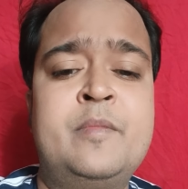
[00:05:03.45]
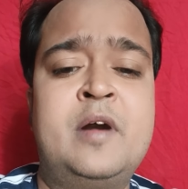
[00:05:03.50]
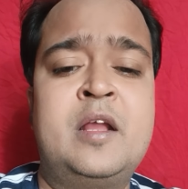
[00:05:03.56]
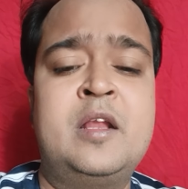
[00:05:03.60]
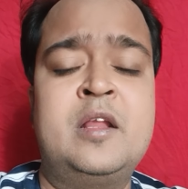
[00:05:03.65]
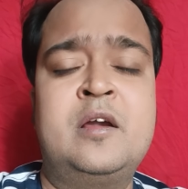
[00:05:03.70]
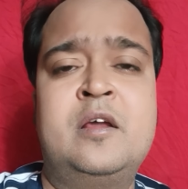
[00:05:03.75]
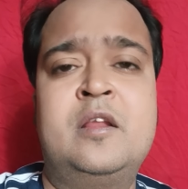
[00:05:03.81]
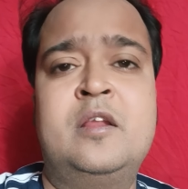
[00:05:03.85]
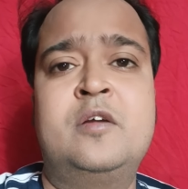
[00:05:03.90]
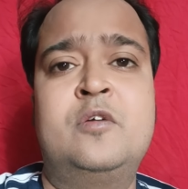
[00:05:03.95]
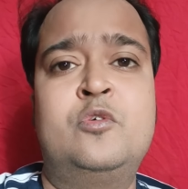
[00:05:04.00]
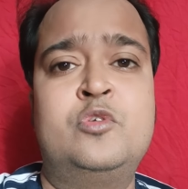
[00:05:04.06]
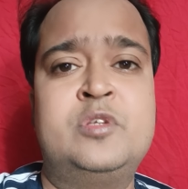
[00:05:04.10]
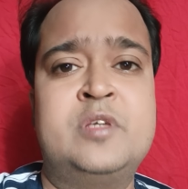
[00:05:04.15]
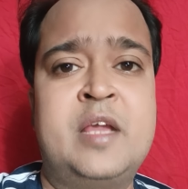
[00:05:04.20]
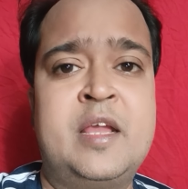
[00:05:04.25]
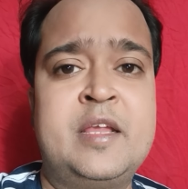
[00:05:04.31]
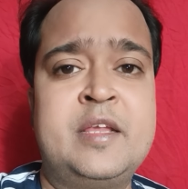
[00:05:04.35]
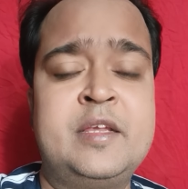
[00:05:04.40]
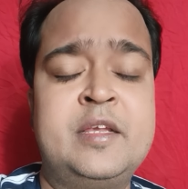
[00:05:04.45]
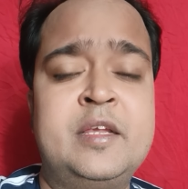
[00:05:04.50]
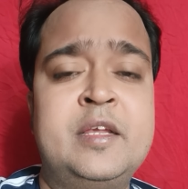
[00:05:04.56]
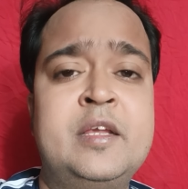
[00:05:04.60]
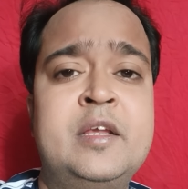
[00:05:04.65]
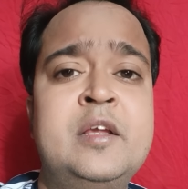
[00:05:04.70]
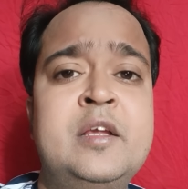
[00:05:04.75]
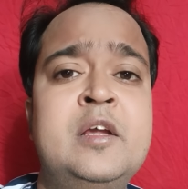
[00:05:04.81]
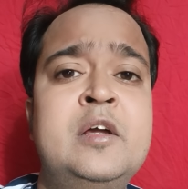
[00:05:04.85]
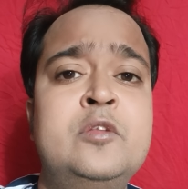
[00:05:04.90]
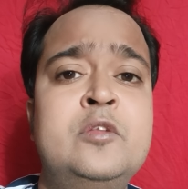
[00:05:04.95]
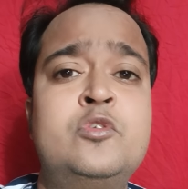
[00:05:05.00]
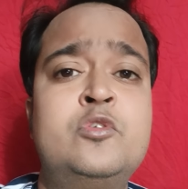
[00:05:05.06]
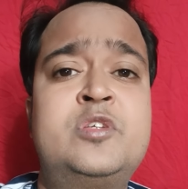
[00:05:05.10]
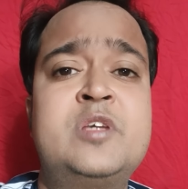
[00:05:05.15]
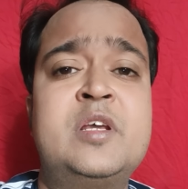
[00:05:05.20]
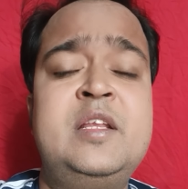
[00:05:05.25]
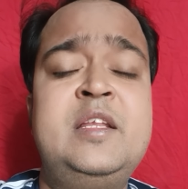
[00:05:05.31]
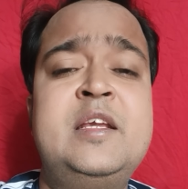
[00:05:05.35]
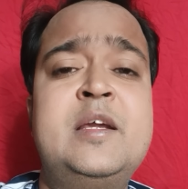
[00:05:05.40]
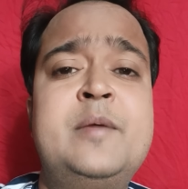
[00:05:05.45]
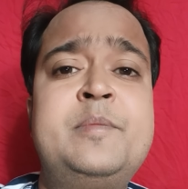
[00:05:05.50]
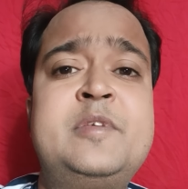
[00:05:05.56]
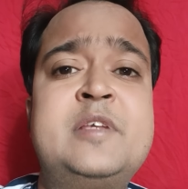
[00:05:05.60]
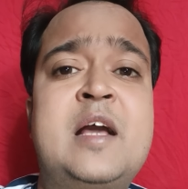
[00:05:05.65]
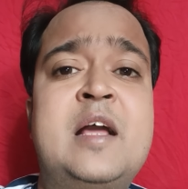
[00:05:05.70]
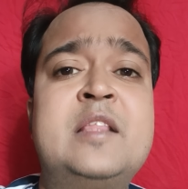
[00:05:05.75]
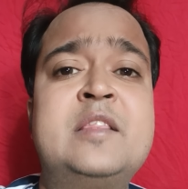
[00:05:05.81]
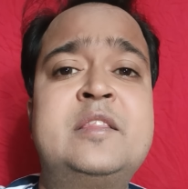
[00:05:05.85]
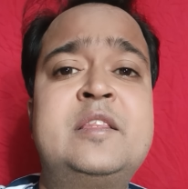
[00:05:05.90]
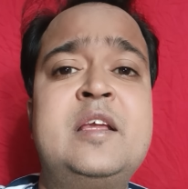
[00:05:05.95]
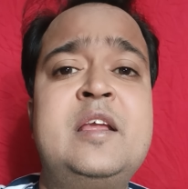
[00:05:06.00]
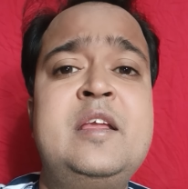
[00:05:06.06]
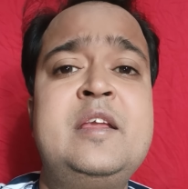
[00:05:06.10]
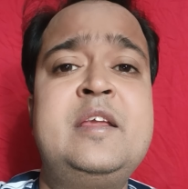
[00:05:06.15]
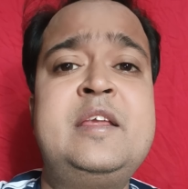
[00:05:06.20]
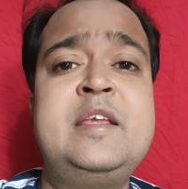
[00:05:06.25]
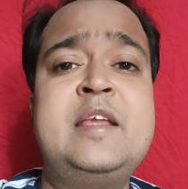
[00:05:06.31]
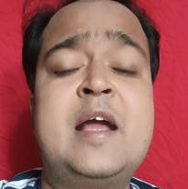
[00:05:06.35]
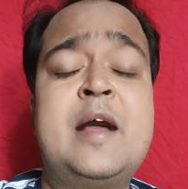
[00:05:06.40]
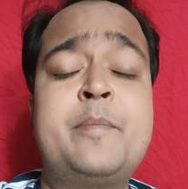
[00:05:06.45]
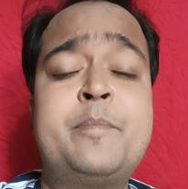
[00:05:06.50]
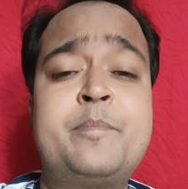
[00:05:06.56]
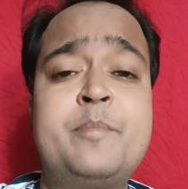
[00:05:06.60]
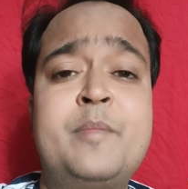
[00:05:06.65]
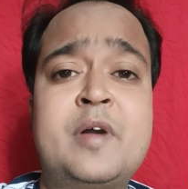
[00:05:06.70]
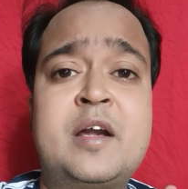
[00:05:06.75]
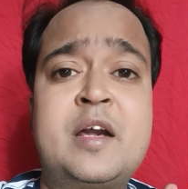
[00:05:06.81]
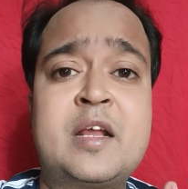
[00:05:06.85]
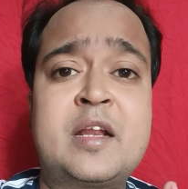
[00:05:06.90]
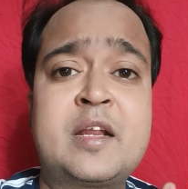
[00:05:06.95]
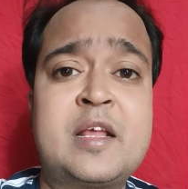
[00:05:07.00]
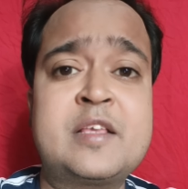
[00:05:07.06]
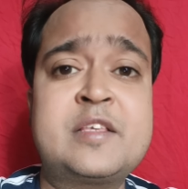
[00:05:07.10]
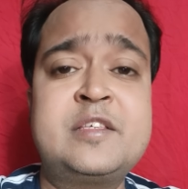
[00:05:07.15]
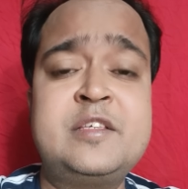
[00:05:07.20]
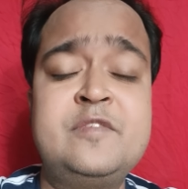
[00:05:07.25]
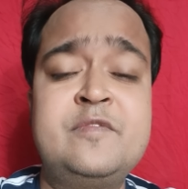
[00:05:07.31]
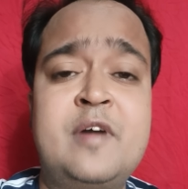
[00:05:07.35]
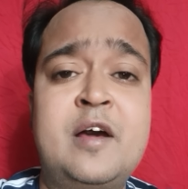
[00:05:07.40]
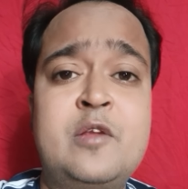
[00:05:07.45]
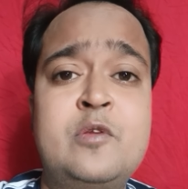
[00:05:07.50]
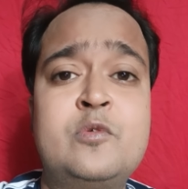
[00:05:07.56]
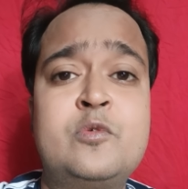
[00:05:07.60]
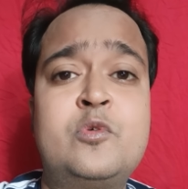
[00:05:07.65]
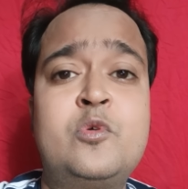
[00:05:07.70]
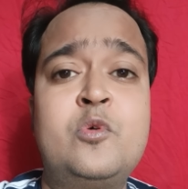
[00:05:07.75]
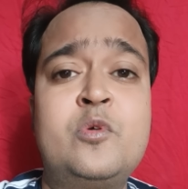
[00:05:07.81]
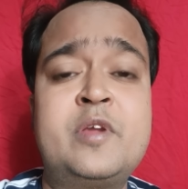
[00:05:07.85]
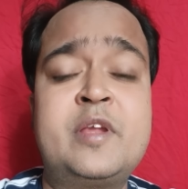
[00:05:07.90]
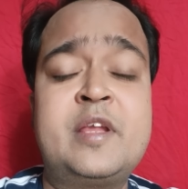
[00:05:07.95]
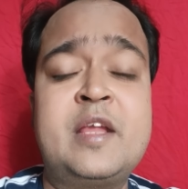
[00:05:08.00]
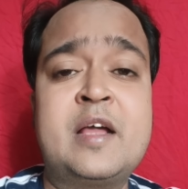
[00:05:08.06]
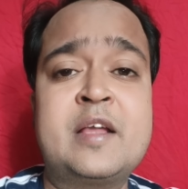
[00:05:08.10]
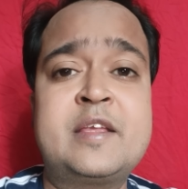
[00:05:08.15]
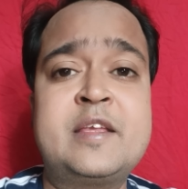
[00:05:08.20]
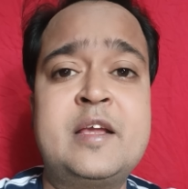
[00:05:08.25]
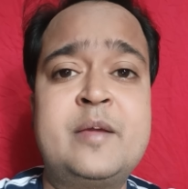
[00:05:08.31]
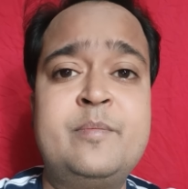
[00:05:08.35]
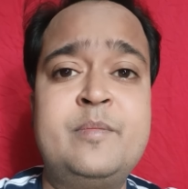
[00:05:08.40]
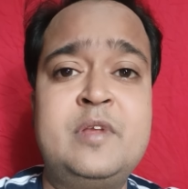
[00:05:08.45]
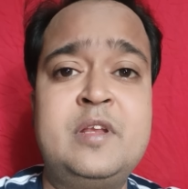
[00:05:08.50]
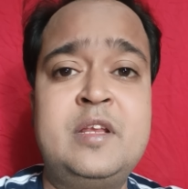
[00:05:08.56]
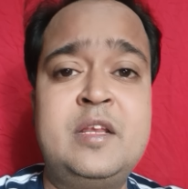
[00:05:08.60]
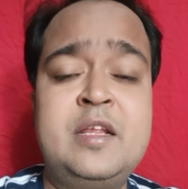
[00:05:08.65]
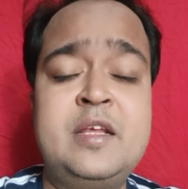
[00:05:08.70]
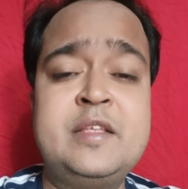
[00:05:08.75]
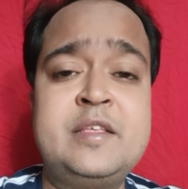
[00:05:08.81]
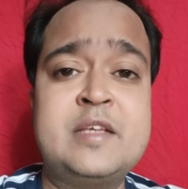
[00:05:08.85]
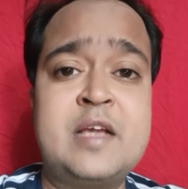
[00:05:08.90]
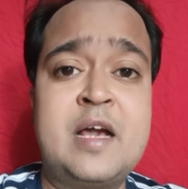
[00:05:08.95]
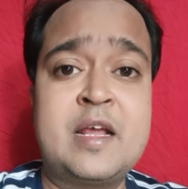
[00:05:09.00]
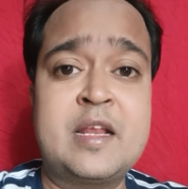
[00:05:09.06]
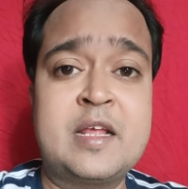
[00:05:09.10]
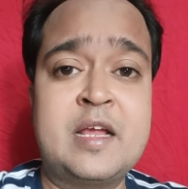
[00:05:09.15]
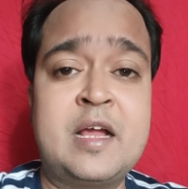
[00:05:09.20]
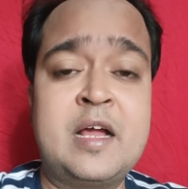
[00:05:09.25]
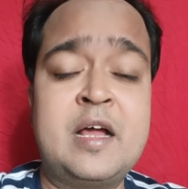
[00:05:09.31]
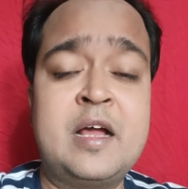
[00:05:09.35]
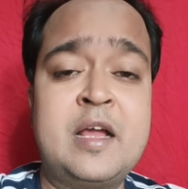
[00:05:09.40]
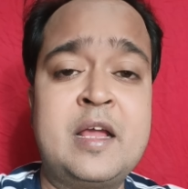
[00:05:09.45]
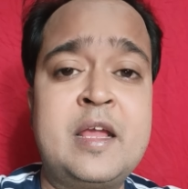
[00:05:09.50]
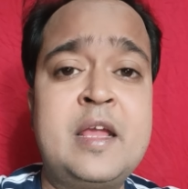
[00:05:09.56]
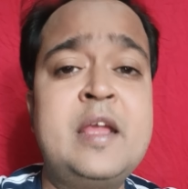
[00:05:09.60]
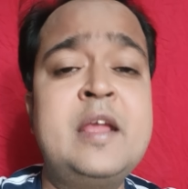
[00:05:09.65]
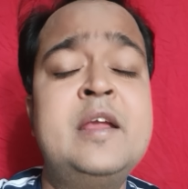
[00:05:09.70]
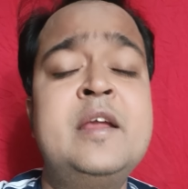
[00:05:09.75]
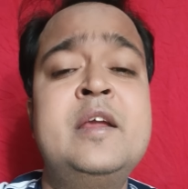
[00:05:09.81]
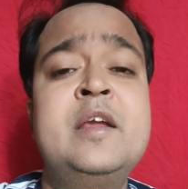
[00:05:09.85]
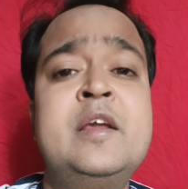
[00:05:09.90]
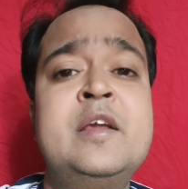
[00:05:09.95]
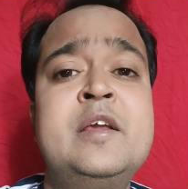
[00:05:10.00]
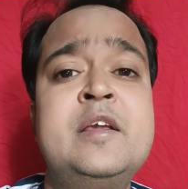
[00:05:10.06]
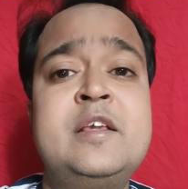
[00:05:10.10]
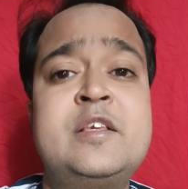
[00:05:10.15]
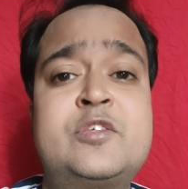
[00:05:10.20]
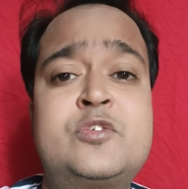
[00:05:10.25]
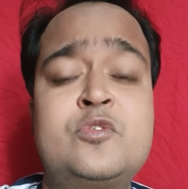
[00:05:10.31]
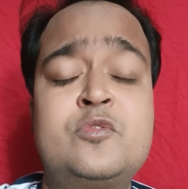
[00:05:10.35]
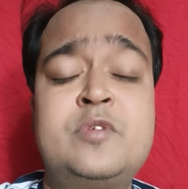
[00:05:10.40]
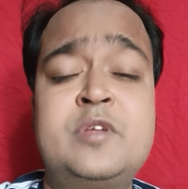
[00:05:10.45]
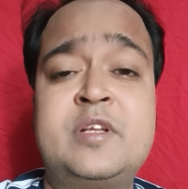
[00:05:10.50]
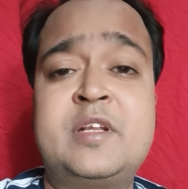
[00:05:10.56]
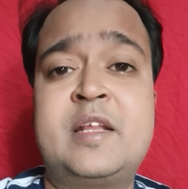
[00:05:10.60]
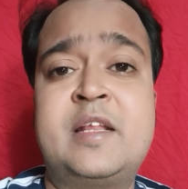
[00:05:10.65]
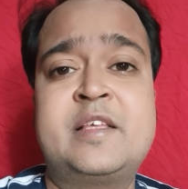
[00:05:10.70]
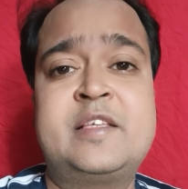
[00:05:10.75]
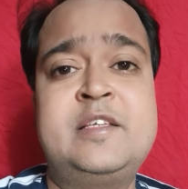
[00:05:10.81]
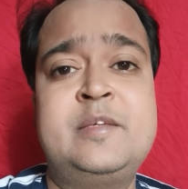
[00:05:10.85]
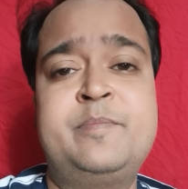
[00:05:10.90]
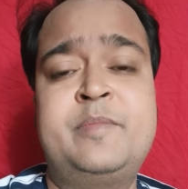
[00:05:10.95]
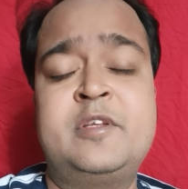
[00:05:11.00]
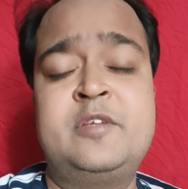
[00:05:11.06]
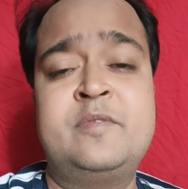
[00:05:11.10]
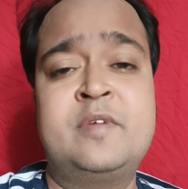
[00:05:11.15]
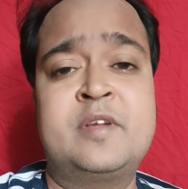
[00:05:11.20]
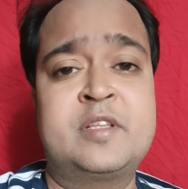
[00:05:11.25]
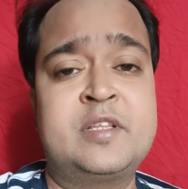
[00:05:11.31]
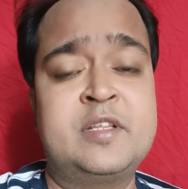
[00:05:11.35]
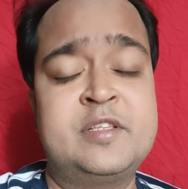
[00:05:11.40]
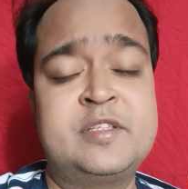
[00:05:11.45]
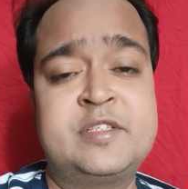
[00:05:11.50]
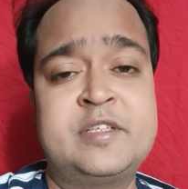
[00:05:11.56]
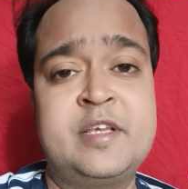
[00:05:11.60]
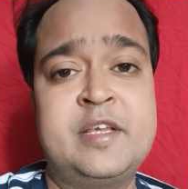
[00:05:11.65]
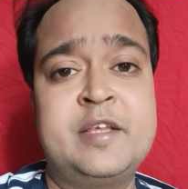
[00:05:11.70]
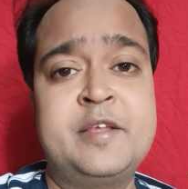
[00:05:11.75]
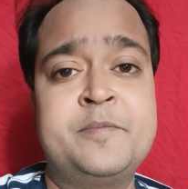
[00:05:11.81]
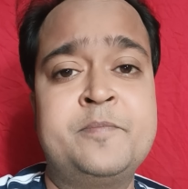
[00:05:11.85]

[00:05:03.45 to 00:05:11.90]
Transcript: अलग अलग हो जाएंगे तो चलिए अब जानते हैं कि आप मकर राशि वालों को क्या क्या मिलने जा रहा है इस शुक्र राशि परिवर्तन से